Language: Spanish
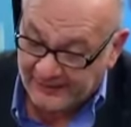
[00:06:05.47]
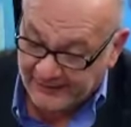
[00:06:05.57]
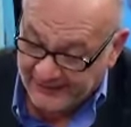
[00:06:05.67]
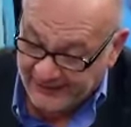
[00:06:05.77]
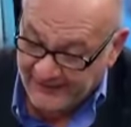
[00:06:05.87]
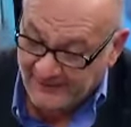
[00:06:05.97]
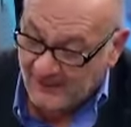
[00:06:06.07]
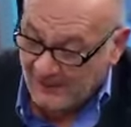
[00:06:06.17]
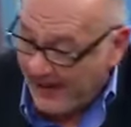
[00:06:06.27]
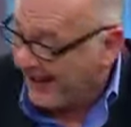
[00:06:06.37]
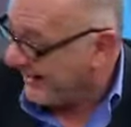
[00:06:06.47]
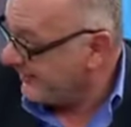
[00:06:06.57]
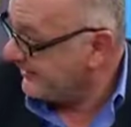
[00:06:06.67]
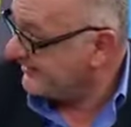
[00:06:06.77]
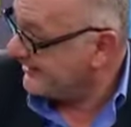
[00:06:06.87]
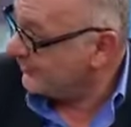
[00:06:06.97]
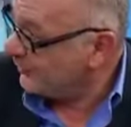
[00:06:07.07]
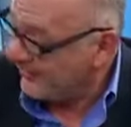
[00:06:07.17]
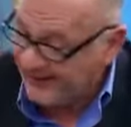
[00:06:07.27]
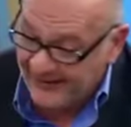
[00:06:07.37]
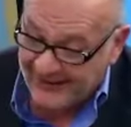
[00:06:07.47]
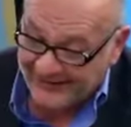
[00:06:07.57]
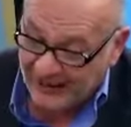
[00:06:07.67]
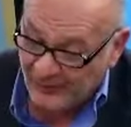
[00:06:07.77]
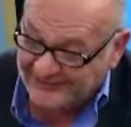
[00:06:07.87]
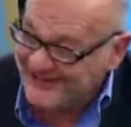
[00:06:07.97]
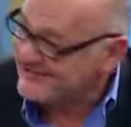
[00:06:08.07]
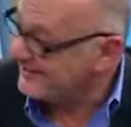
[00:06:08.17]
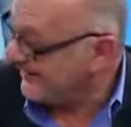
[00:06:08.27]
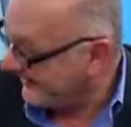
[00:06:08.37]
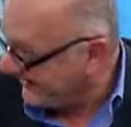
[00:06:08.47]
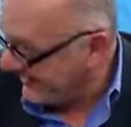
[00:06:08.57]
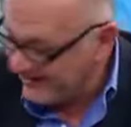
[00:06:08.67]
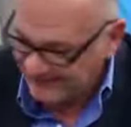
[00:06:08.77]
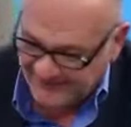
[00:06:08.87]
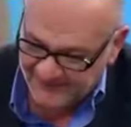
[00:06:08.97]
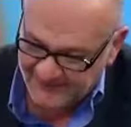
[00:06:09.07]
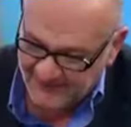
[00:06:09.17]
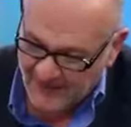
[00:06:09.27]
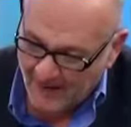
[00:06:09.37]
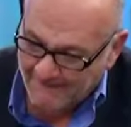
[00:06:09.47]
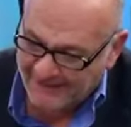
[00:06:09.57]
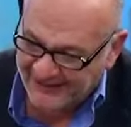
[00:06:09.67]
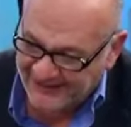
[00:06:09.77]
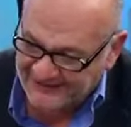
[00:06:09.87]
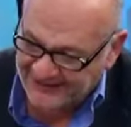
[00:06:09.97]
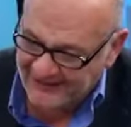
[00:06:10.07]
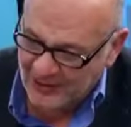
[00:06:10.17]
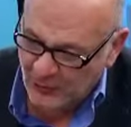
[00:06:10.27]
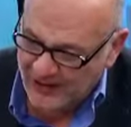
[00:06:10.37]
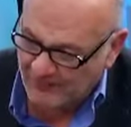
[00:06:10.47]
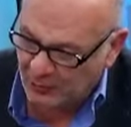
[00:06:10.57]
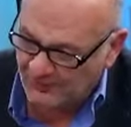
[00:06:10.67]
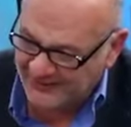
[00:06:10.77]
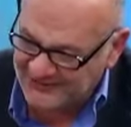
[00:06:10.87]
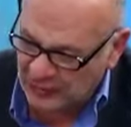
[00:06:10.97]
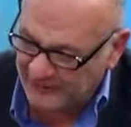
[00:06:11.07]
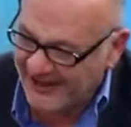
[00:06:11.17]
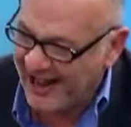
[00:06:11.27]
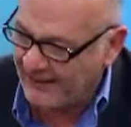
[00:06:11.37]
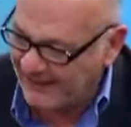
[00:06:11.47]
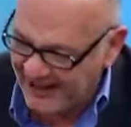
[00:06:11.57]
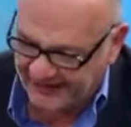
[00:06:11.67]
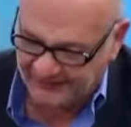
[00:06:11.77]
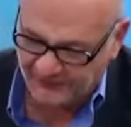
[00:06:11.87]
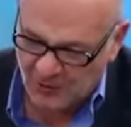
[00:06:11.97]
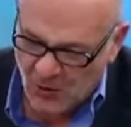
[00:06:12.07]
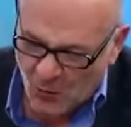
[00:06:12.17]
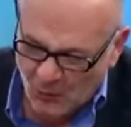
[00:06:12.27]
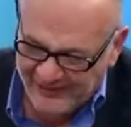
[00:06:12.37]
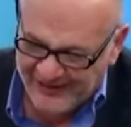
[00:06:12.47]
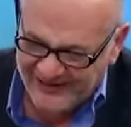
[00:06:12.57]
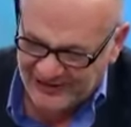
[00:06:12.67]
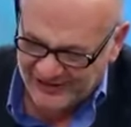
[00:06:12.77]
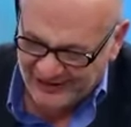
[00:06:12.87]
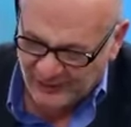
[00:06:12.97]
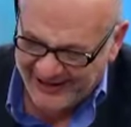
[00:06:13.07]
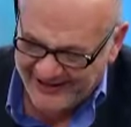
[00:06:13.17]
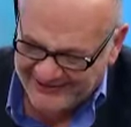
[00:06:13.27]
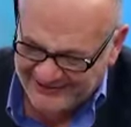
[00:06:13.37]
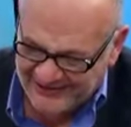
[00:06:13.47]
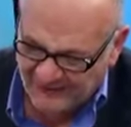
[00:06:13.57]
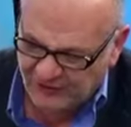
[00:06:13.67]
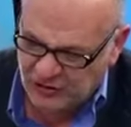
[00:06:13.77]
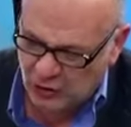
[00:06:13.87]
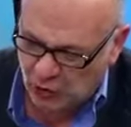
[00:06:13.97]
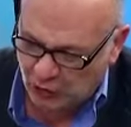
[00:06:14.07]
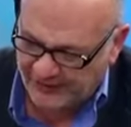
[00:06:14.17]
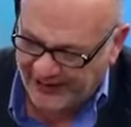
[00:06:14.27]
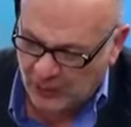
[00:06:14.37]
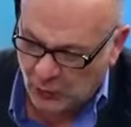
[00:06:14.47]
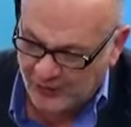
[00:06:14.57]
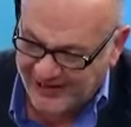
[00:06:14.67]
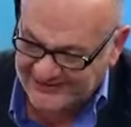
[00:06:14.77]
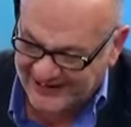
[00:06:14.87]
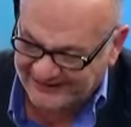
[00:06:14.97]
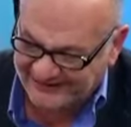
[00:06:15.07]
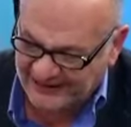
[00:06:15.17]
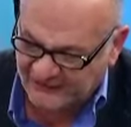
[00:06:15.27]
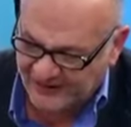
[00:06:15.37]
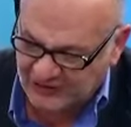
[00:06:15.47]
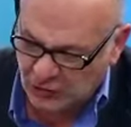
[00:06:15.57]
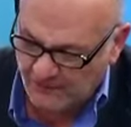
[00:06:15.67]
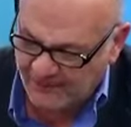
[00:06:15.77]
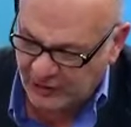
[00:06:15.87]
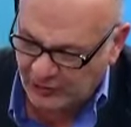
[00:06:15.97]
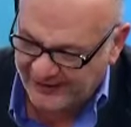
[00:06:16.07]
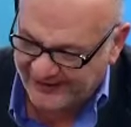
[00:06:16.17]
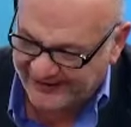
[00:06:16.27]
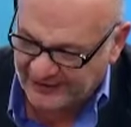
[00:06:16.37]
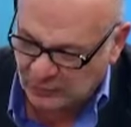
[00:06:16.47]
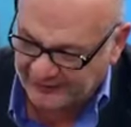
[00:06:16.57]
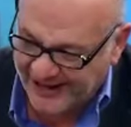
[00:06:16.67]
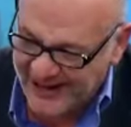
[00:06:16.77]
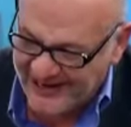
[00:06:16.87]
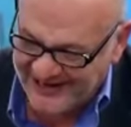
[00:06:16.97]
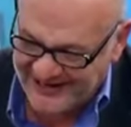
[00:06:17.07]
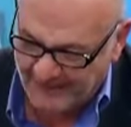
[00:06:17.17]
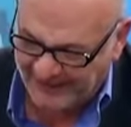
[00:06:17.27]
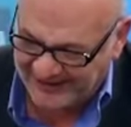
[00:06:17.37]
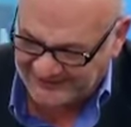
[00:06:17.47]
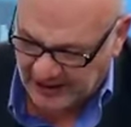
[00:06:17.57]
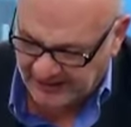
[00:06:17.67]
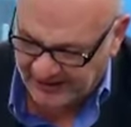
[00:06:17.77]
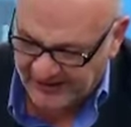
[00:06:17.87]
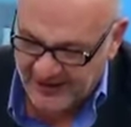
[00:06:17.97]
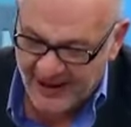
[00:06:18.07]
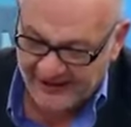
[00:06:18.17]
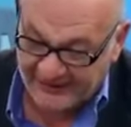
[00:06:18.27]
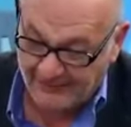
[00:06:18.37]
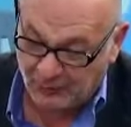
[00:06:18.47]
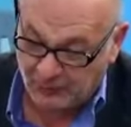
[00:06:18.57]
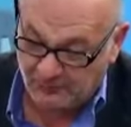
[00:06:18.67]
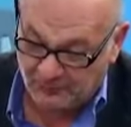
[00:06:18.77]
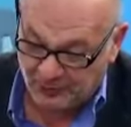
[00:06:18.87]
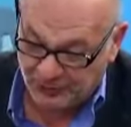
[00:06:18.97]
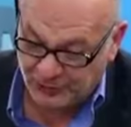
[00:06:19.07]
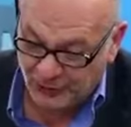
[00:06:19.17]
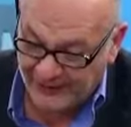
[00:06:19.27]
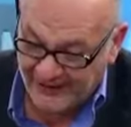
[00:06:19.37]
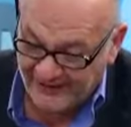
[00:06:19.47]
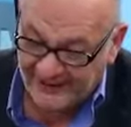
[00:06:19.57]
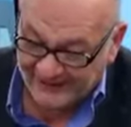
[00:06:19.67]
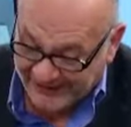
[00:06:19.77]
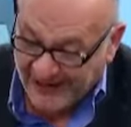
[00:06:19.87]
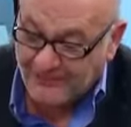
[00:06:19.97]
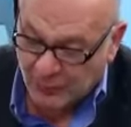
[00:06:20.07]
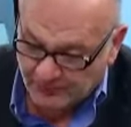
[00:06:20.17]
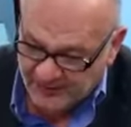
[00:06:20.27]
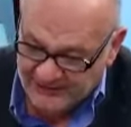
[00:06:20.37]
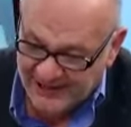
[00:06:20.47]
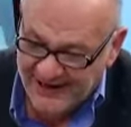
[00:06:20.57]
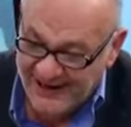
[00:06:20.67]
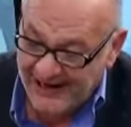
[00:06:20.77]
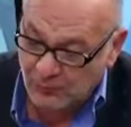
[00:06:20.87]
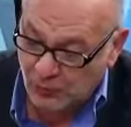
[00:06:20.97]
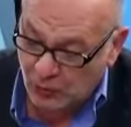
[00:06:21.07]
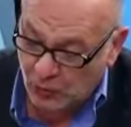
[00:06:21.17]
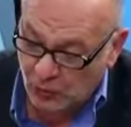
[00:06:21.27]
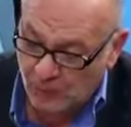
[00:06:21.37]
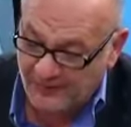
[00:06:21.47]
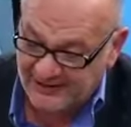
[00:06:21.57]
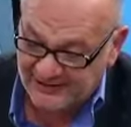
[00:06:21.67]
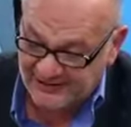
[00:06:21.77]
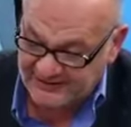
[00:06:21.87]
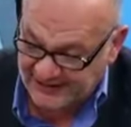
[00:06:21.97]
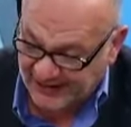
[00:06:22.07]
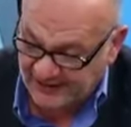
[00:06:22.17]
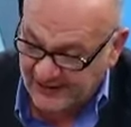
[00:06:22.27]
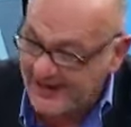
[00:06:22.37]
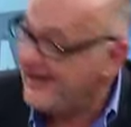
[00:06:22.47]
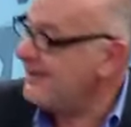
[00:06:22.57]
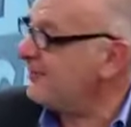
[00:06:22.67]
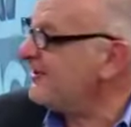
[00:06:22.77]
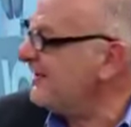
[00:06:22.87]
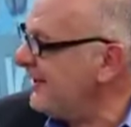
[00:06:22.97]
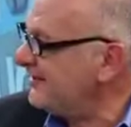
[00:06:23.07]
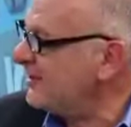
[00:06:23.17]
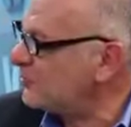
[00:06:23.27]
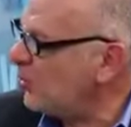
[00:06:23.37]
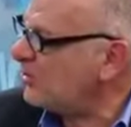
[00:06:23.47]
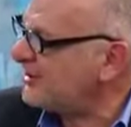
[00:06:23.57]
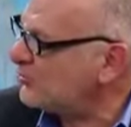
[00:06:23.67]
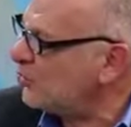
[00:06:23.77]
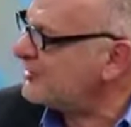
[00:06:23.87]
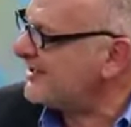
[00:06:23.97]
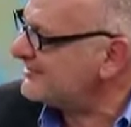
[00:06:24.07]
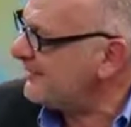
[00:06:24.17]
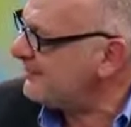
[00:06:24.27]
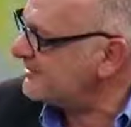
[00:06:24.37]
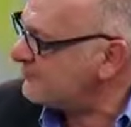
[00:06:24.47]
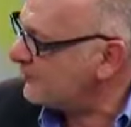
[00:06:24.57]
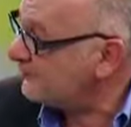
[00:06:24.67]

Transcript: Y acaba diciendo él que Luis Echeverría padece de una propensión a hablar, una, una necesidad fisiológica cuya satisfacción periódica resulta inaplazable, que proporciona que propicia el monólogo presidencial. El presidente solo se escucha a sí mismo.